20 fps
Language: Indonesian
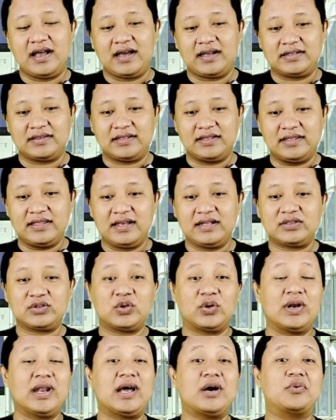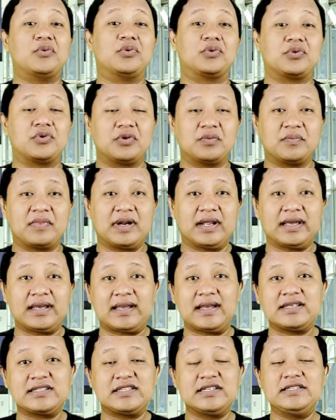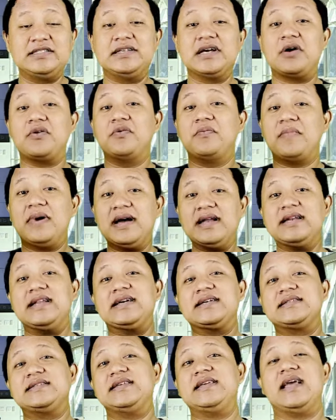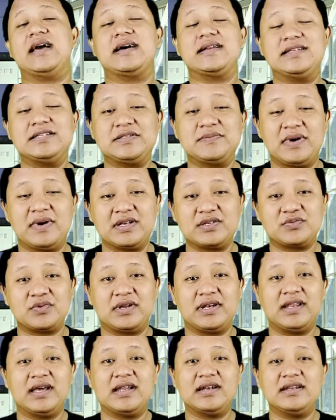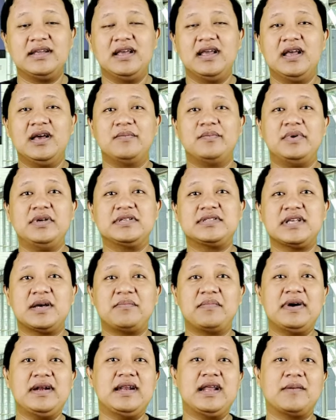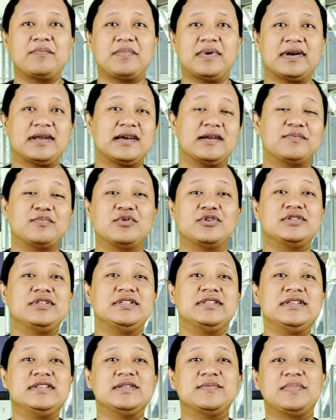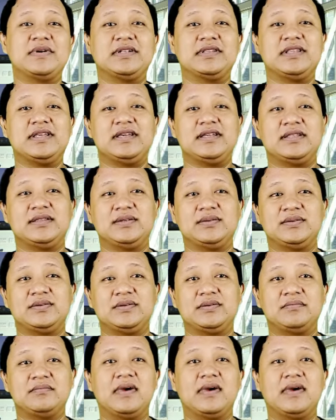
Artinya tolak ukur mereka sejauh mana sih Anies Baswedan bisa mendapatkan posisi seperti itu.